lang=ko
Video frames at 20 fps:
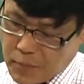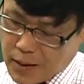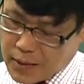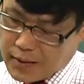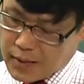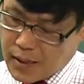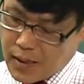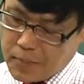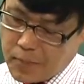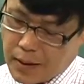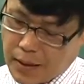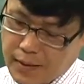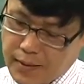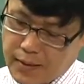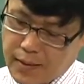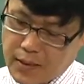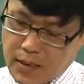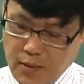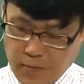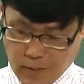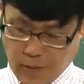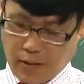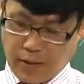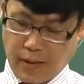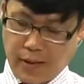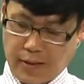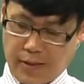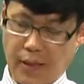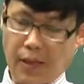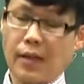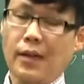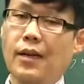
100대를 반드시 평가했다.